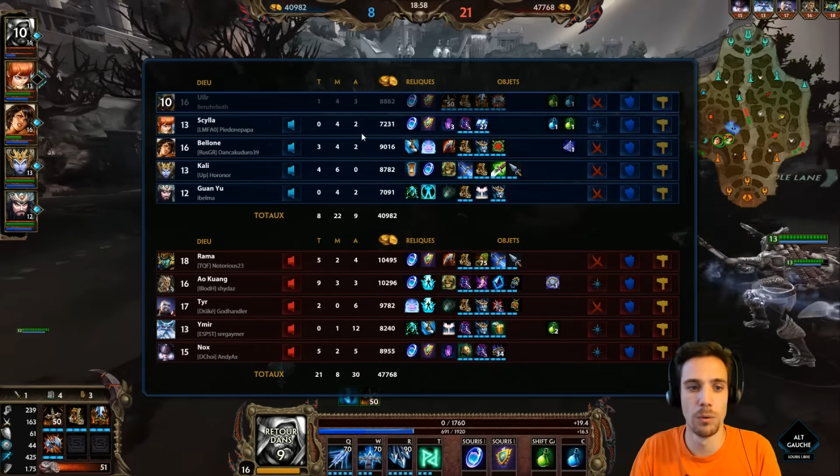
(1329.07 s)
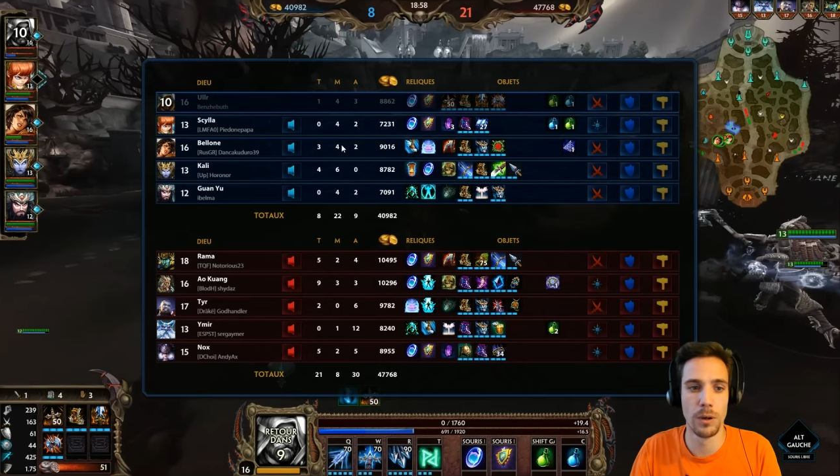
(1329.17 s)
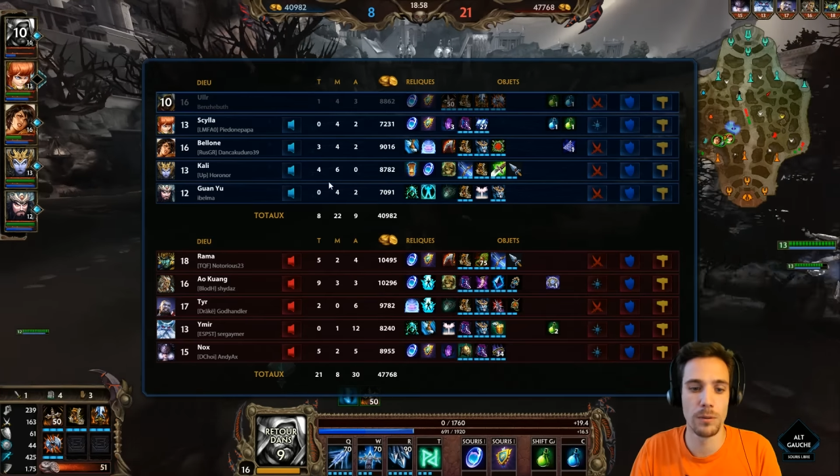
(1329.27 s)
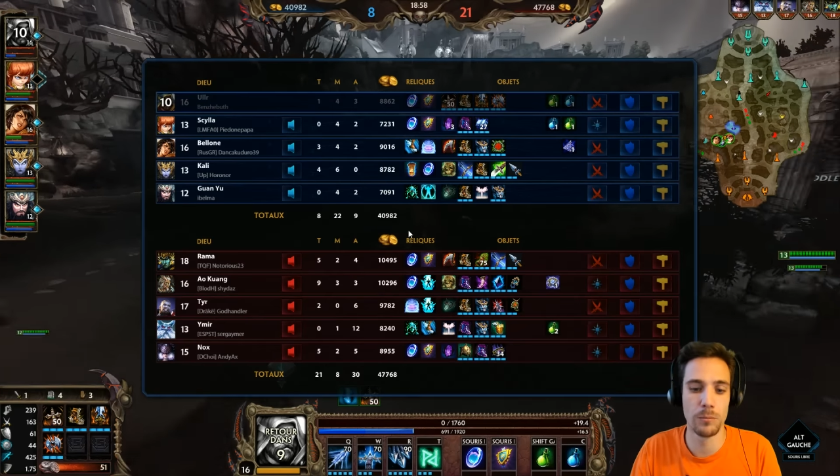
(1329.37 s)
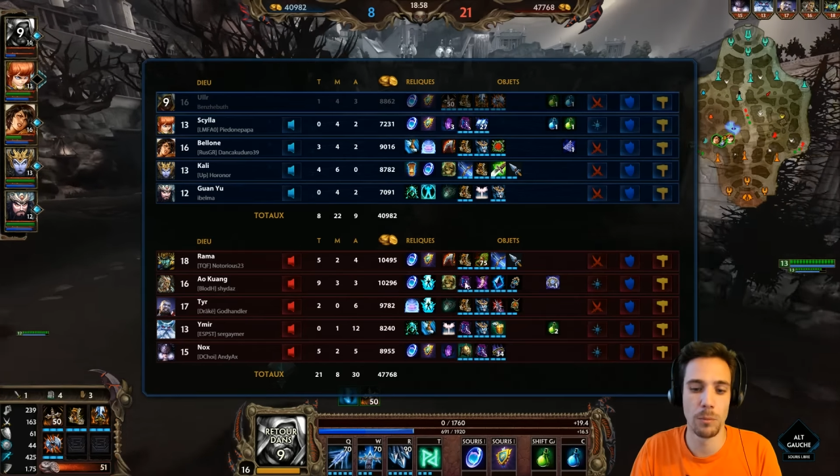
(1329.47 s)
euh,
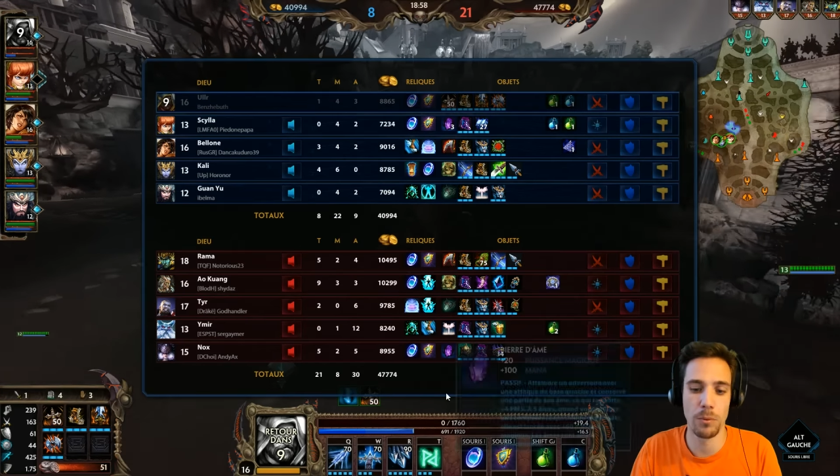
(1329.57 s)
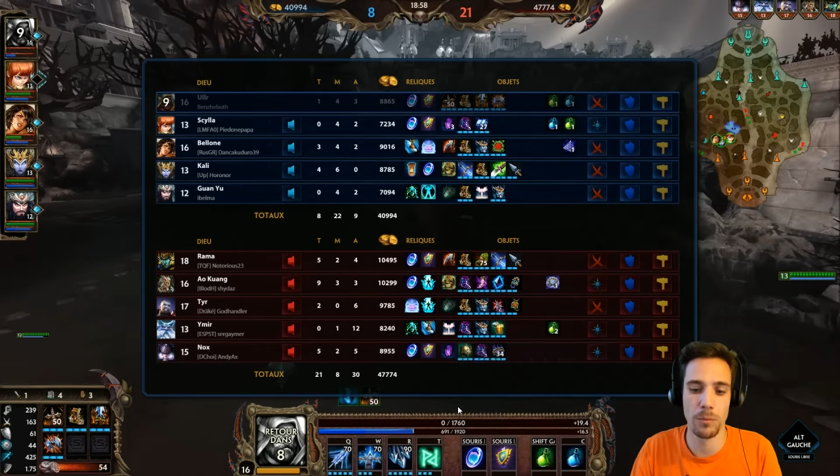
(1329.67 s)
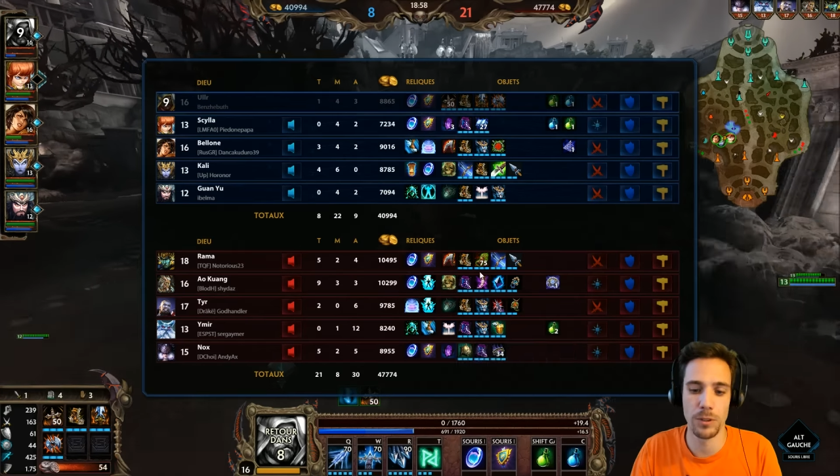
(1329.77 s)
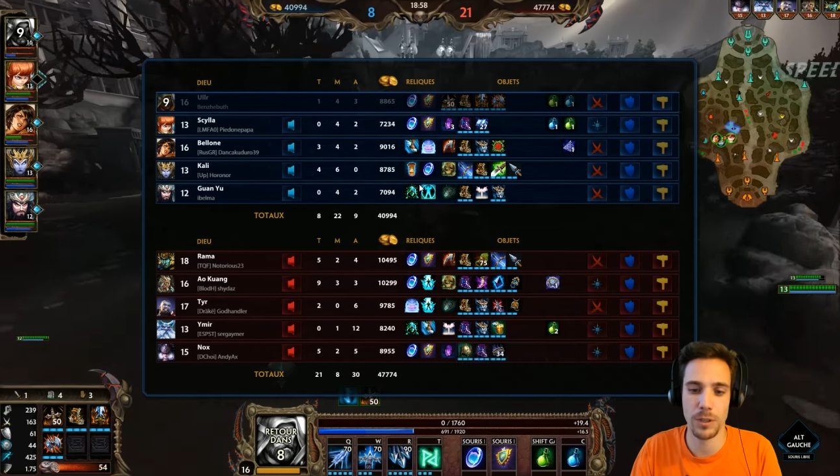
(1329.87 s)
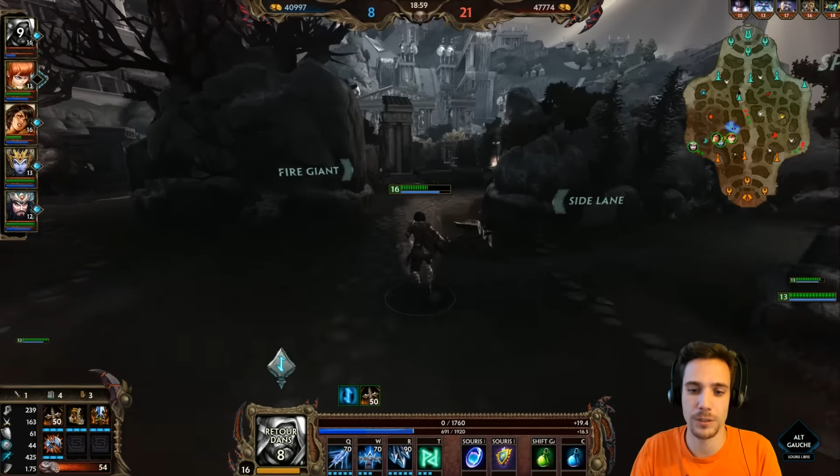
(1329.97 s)
moi, pour moi,
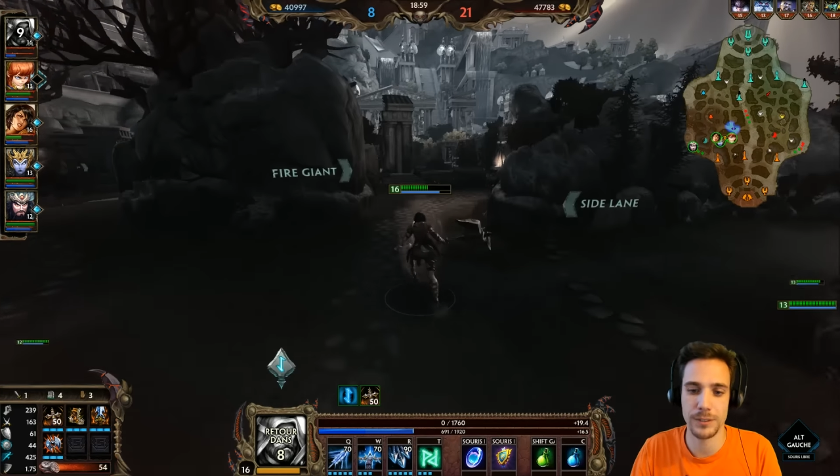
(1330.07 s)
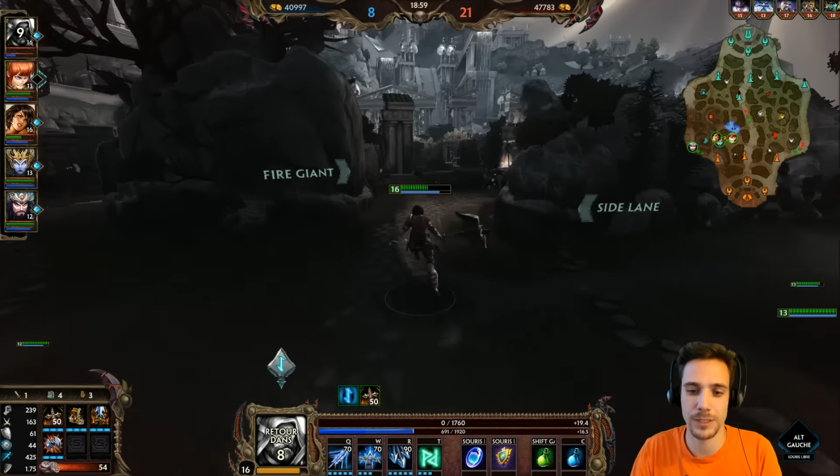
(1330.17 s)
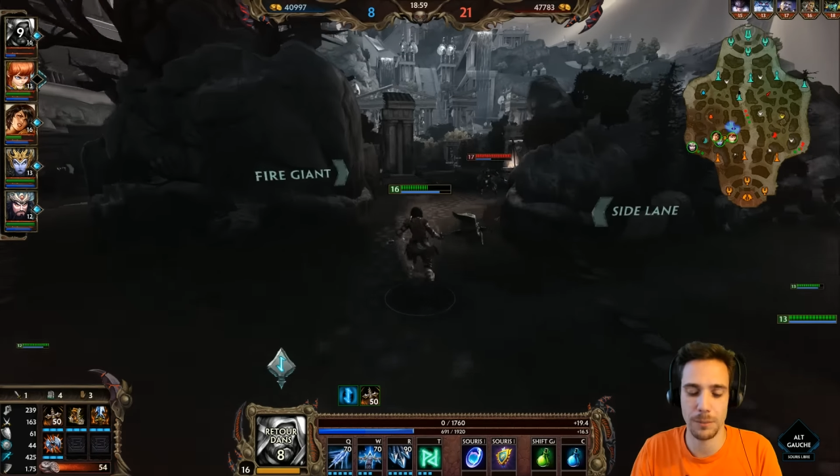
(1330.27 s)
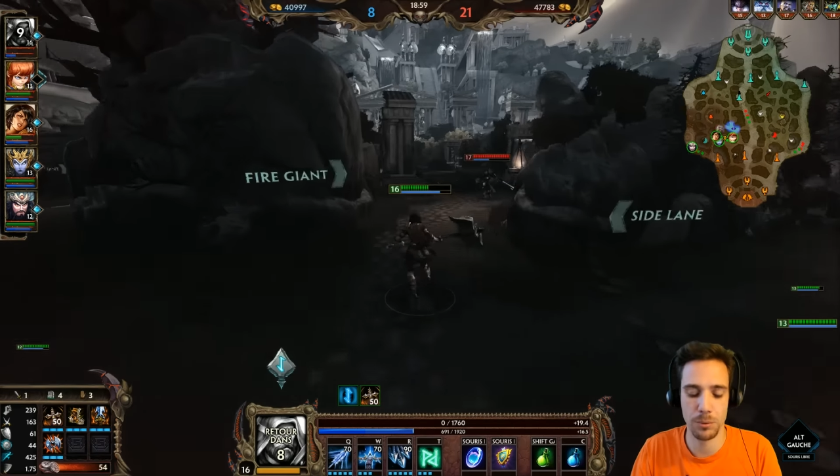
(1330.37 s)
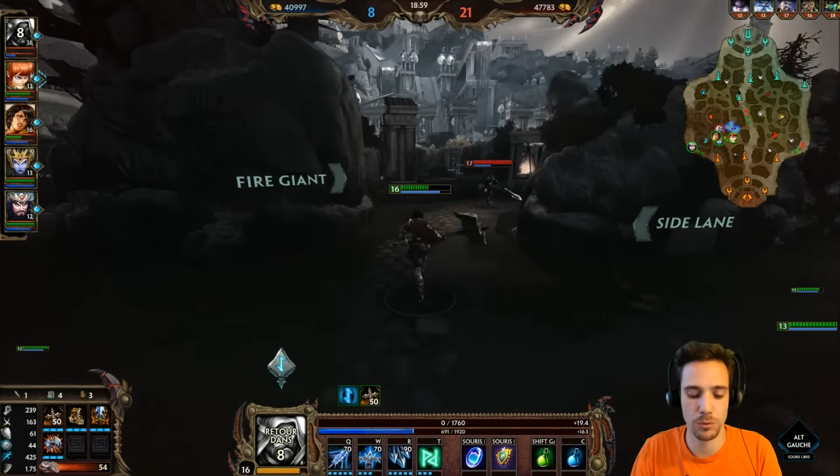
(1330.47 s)
il y a très
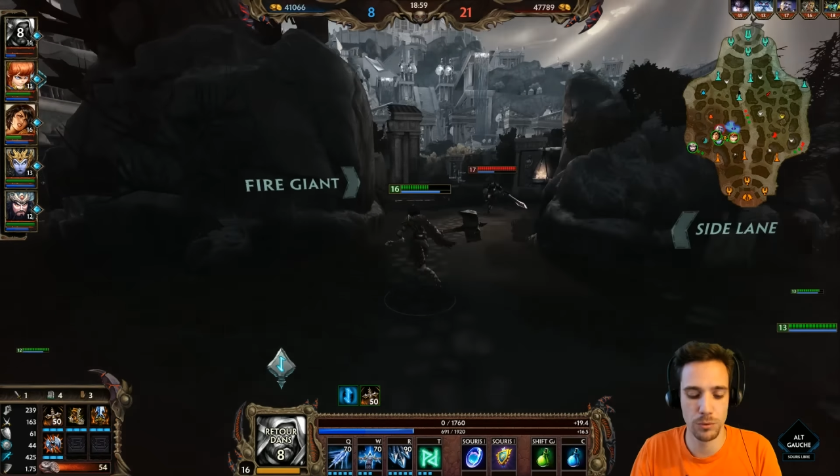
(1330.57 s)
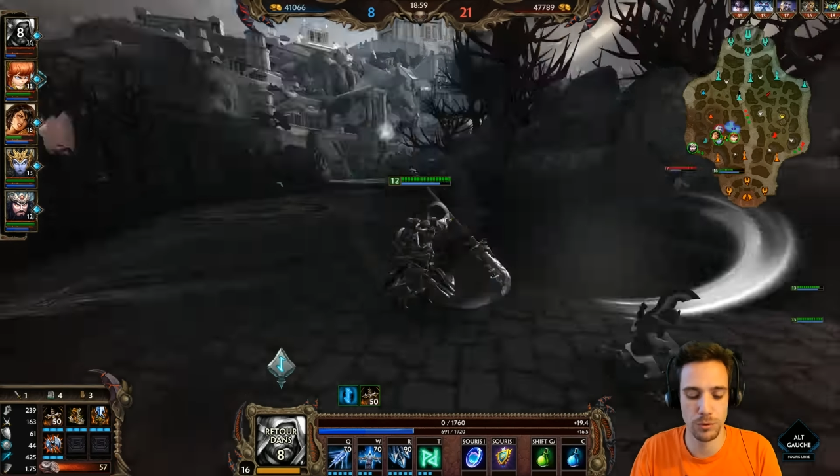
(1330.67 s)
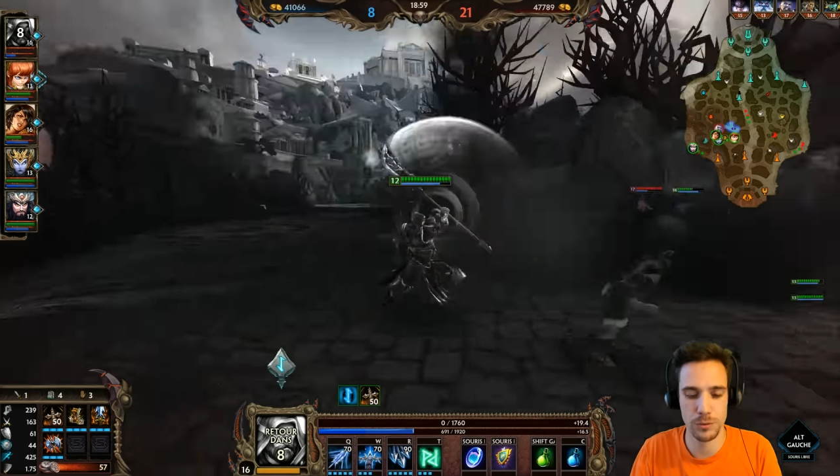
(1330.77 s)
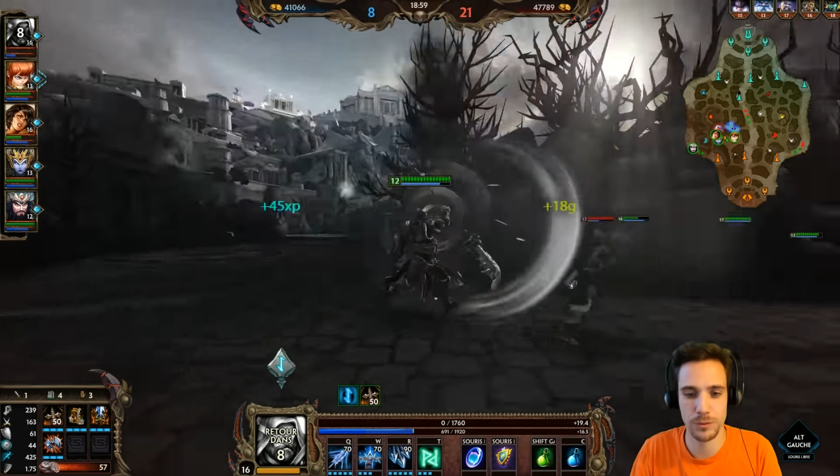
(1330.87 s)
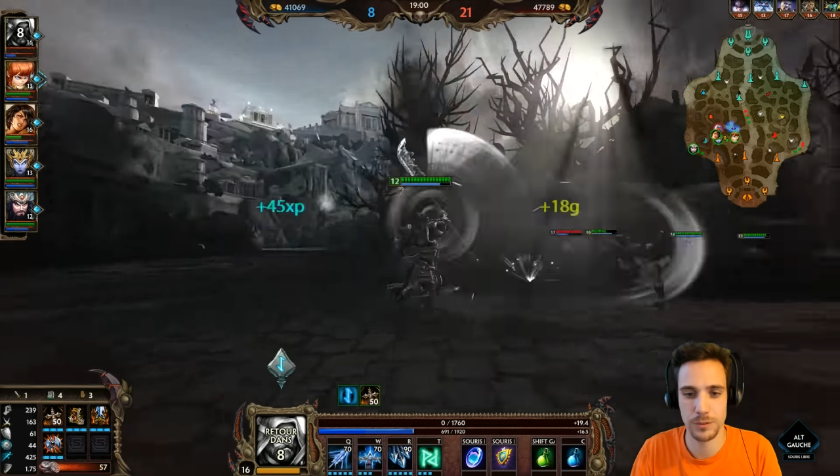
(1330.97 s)
peu de...
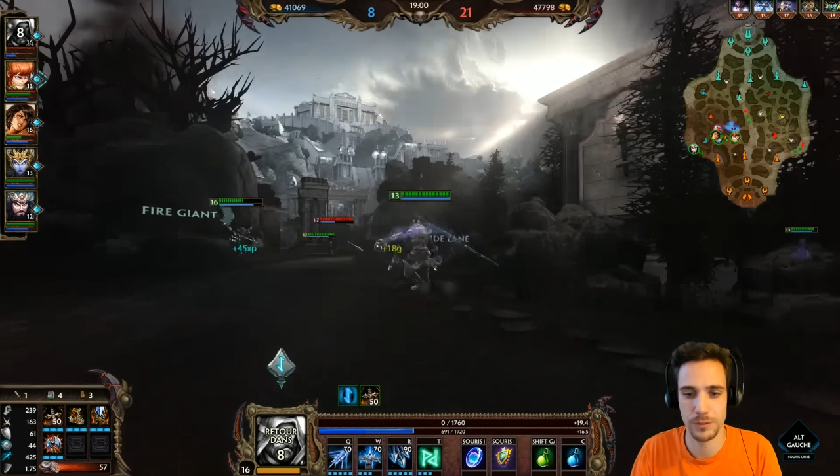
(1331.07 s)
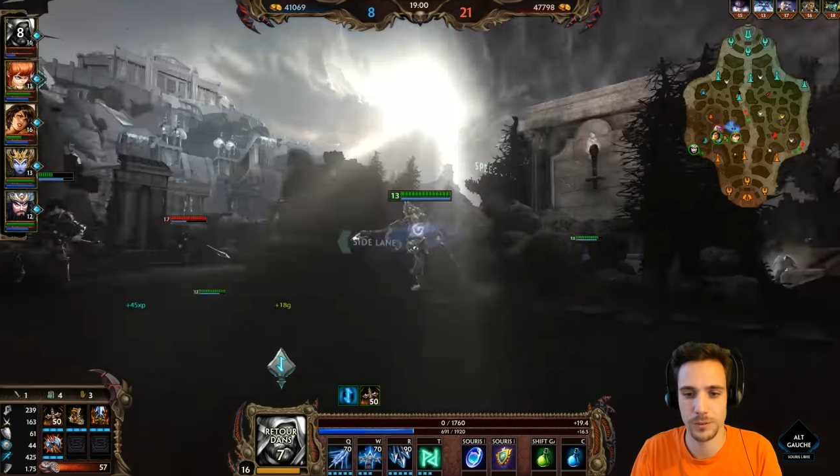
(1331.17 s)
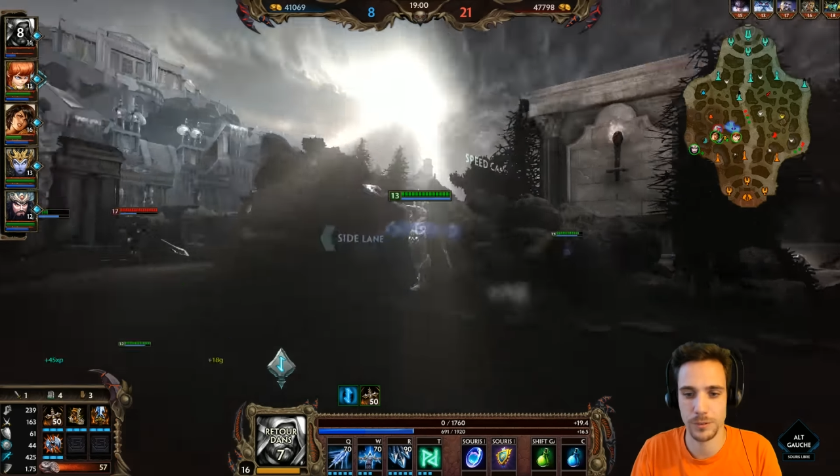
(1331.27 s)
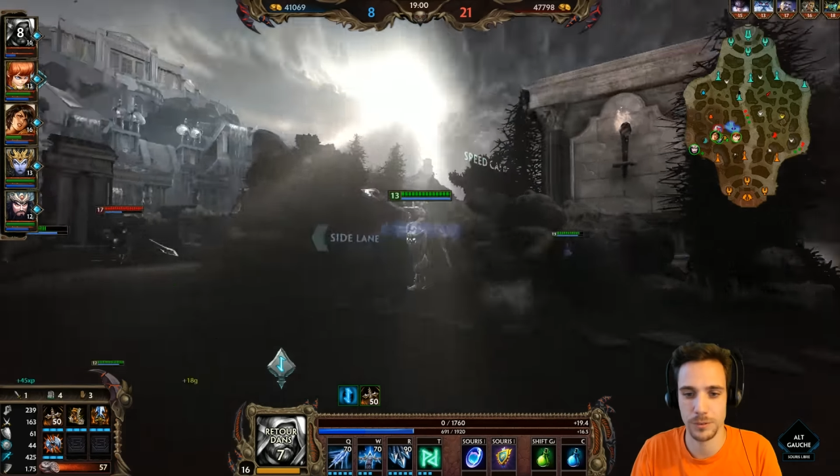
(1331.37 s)
Comment